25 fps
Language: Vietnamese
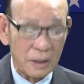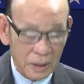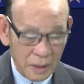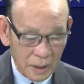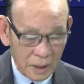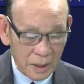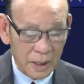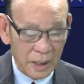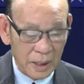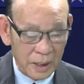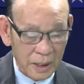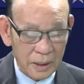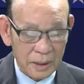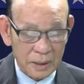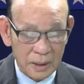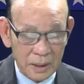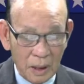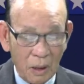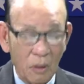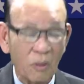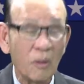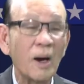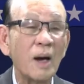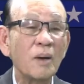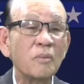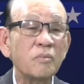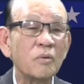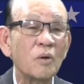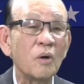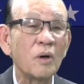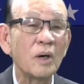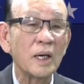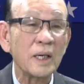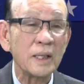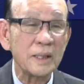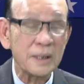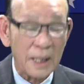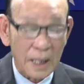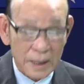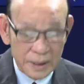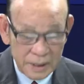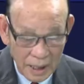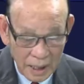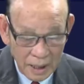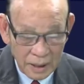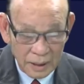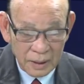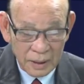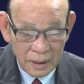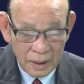những cái đầu óc của người da
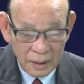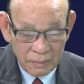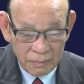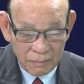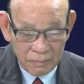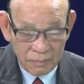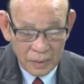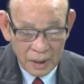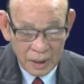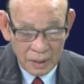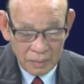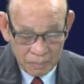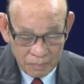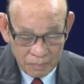trắng mà